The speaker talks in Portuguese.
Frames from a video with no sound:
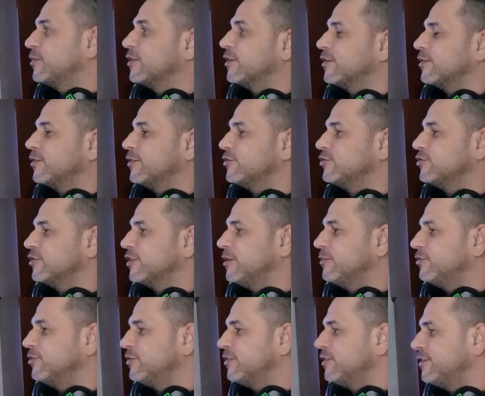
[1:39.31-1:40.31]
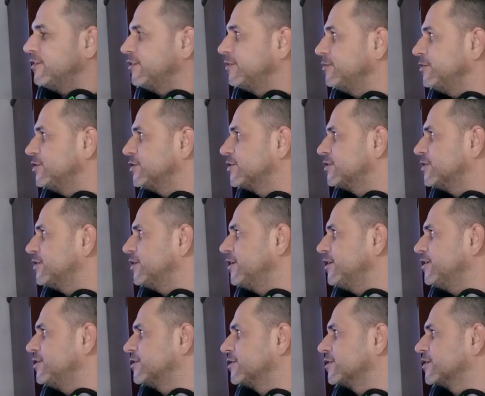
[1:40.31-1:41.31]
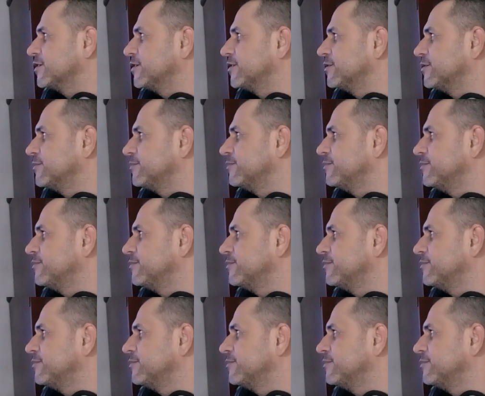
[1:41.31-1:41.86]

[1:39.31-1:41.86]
Apesar que eu joguei muito The Sims 3, cara.